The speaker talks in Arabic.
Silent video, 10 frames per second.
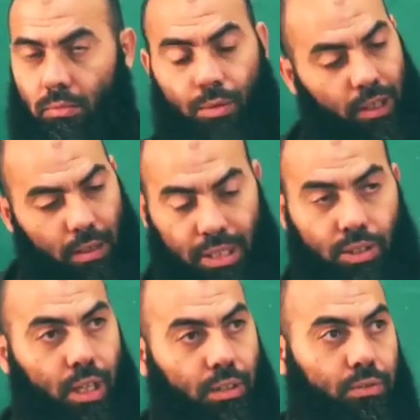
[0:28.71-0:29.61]
ما فينا ما
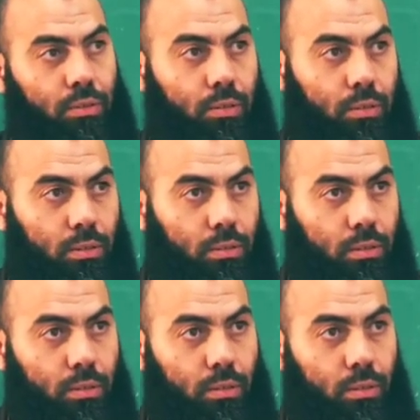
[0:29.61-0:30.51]
يتشاف
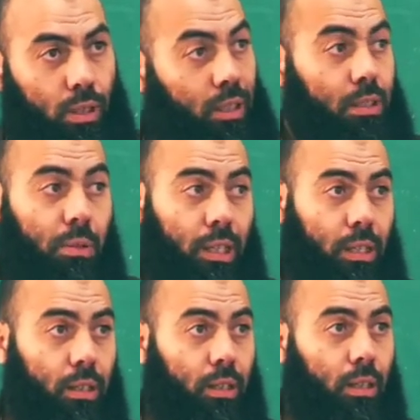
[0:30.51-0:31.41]
ونكذب
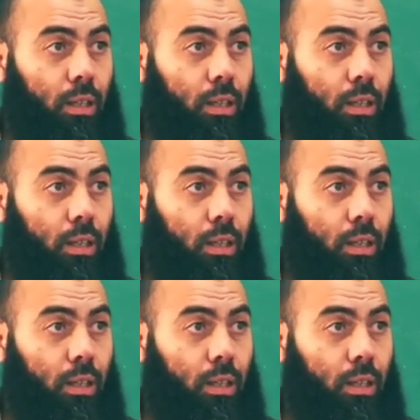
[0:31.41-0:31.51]
عليك